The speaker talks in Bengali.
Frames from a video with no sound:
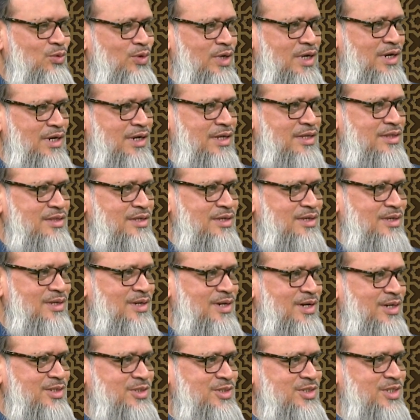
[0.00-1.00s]
হুয়াল্লেদি
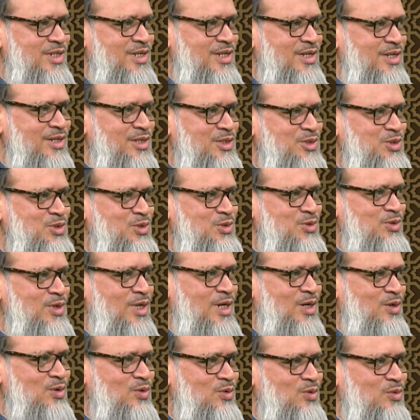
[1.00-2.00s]
আরসাল
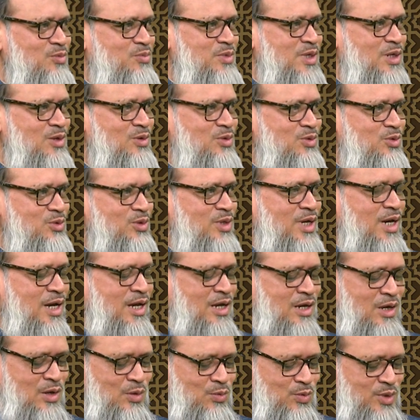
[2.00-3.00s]
রসুল বিল হুদা
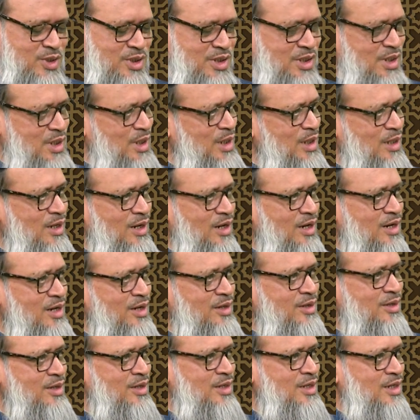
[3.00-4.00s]
ওয়াদিন
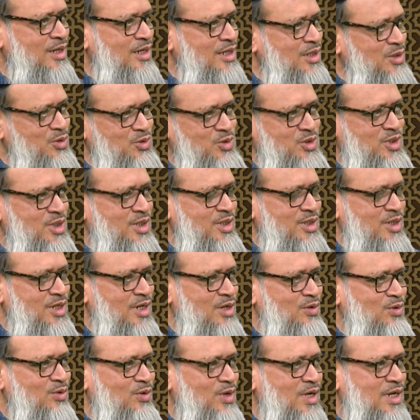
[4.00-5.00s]
হক
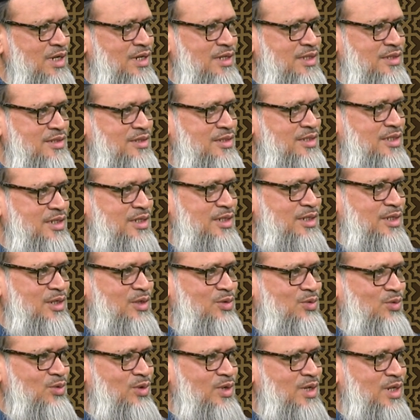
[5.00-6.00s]
লিউজহিরাহু আলাদ্দিন
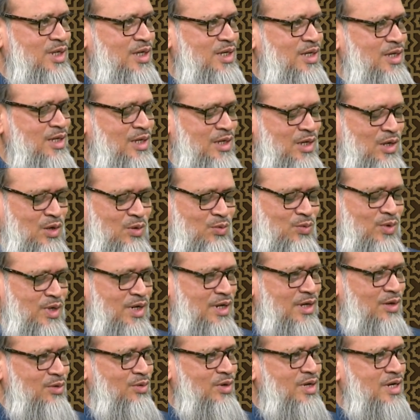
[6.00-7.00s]
কুল্লিহি
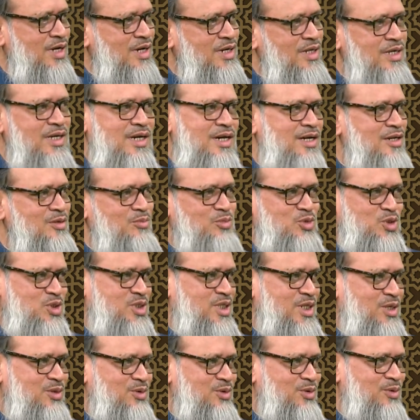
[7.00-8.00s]
ওয়ালাউ কারিহাল
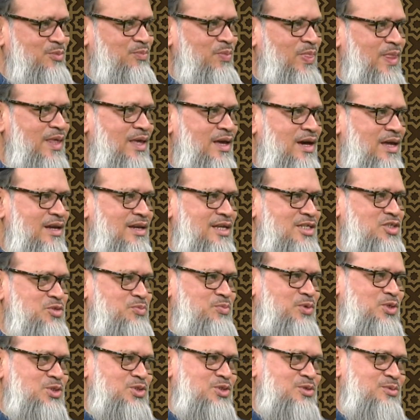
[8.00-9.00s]
মুশরিক আল্লাহ
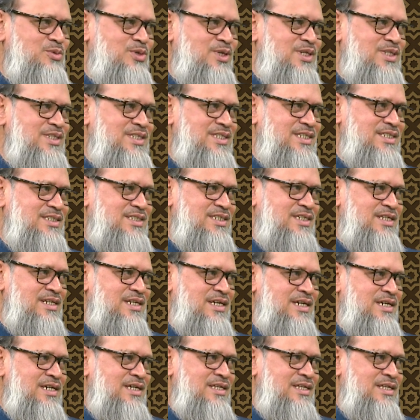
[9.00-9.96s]
স্পষ্ট বলে দিয়েছেন